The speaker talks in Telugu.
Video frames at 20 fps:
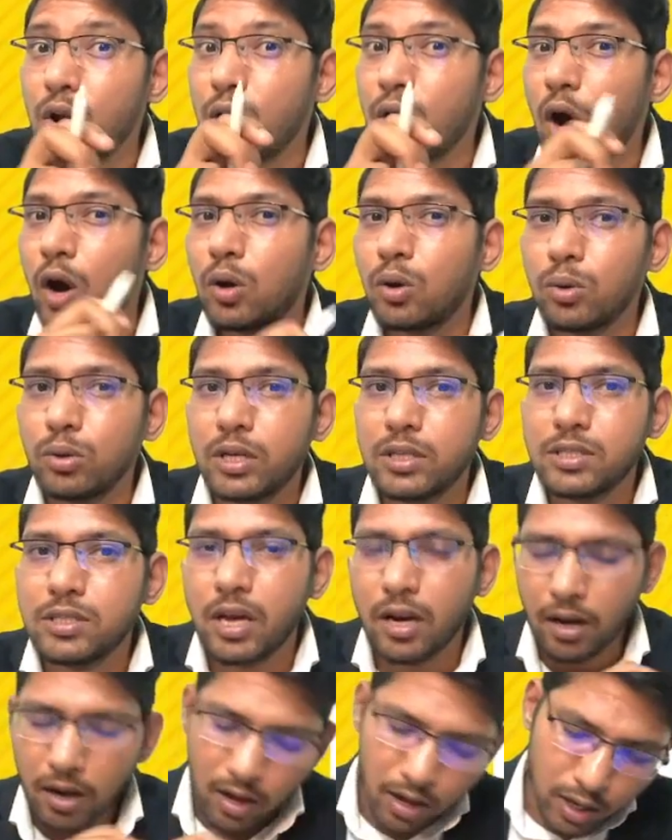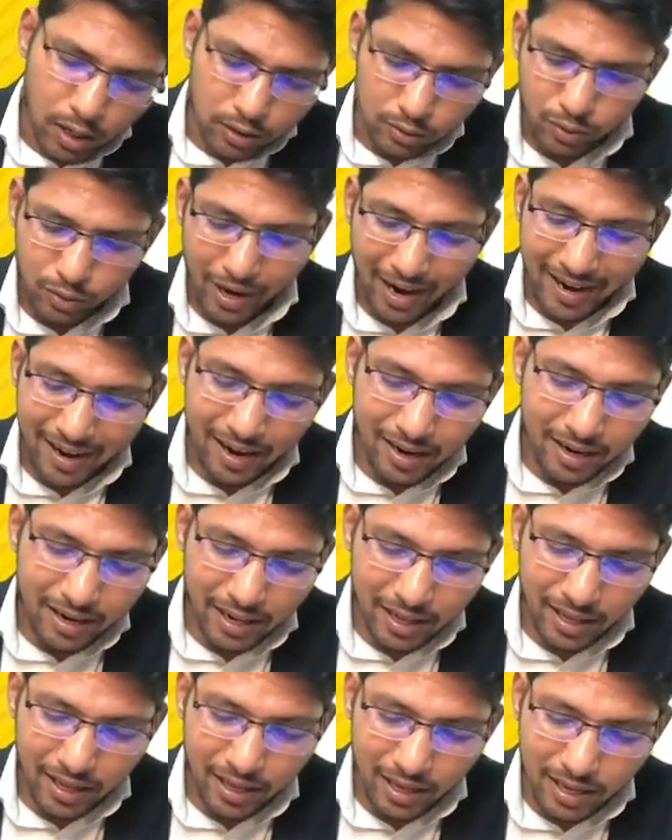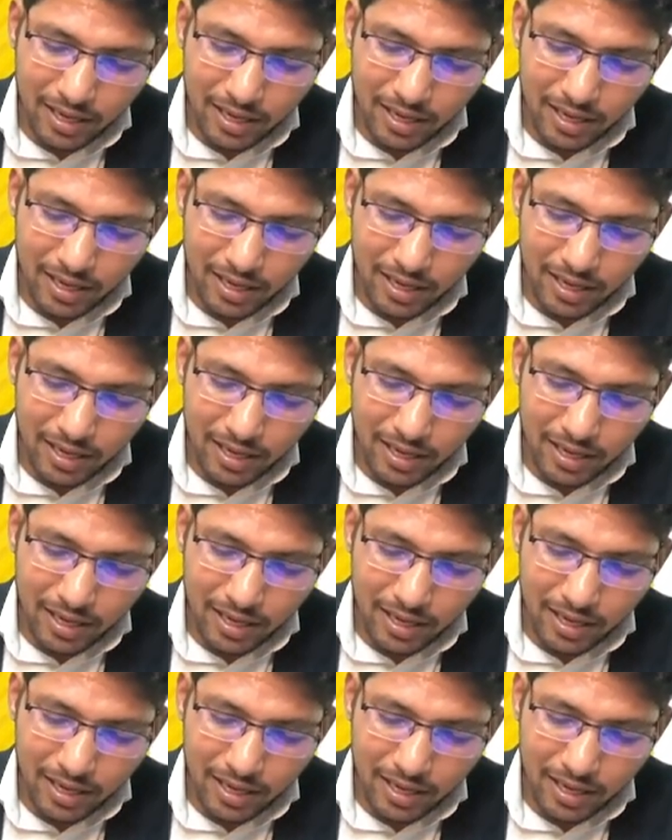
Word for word: నాట్ టు ద జైల్ సో అడల్టరీ